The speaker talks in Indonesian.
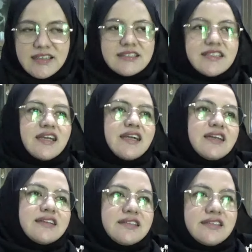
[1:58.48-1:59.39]

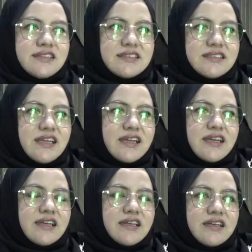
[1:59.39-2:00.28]
Jangan
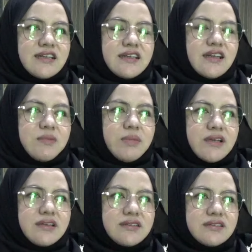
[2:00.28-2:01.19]
jangan apa?
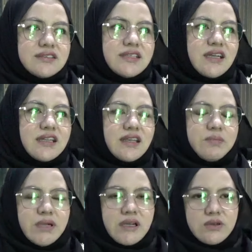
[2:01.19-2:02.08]
Jangan
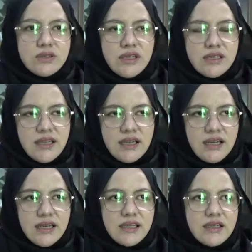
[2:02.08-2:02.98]
terpengaruh dengan yang
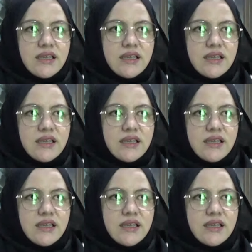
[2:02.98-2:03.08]
lain,